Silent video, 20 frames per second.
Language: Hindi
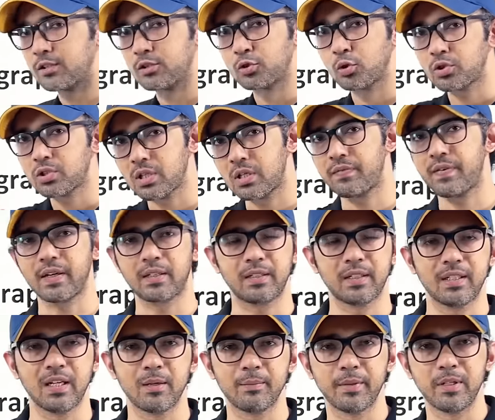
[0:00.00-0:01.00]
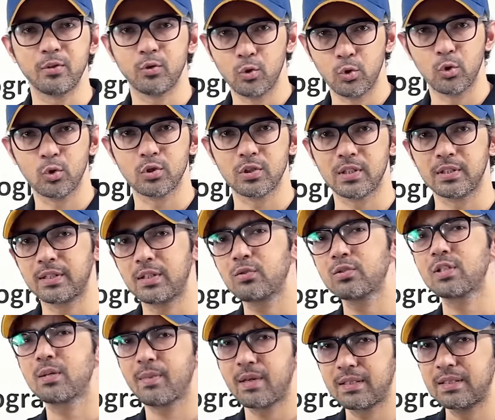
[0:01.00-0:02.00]
सोशल फैक्टर यहाँ पे इंक्लूड हो जाता है
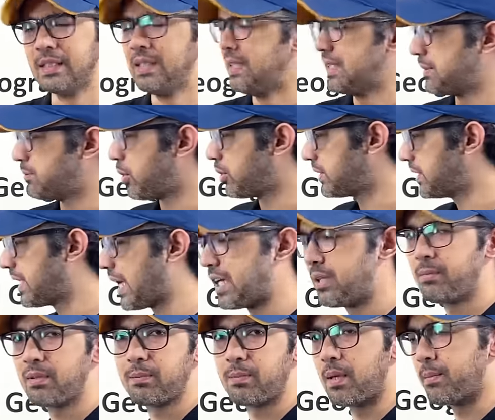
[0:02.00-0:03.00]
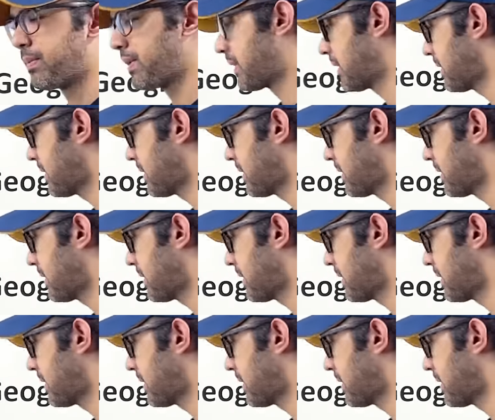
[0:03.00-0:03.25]
उसके बाद बहुत ही डायनेमिक पेपर